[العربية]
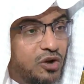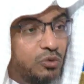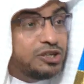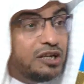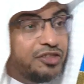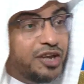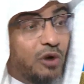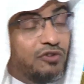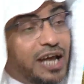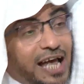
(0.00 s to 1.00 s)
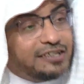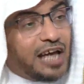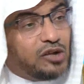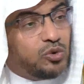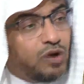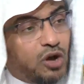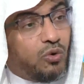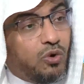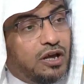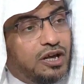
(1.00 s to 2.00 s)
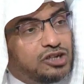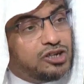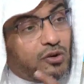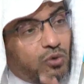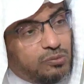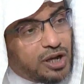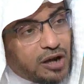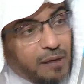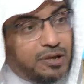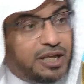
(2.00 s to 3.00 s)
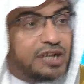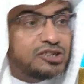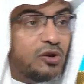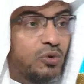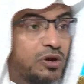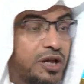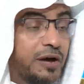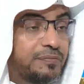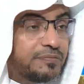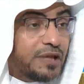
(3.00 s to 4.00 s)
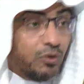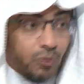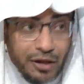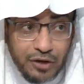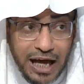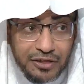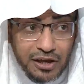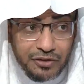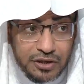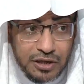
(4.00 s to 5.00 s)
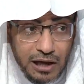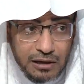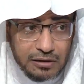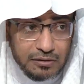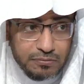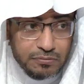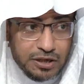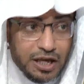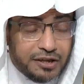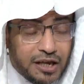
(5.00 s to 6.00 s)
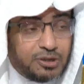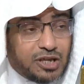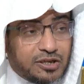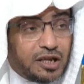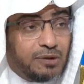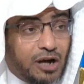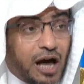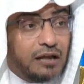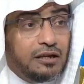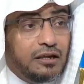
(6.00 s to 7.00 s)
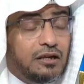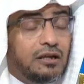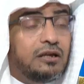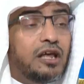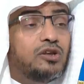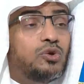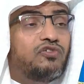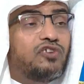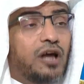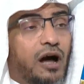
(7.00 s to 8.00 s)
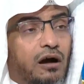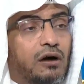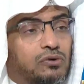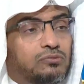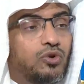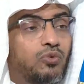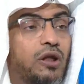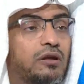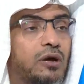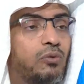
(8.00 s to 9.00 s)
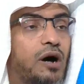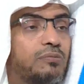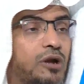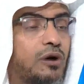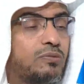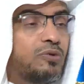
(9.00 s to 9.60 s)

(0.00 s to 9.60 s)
وجل ثناؤه فلا يأتي أحد ويقول شرع من قبلنا شرع لنا واضح هذه قضية لأن النبي صلى الله عليه وسلم قال لن يفلح قوم ولوا أمرهم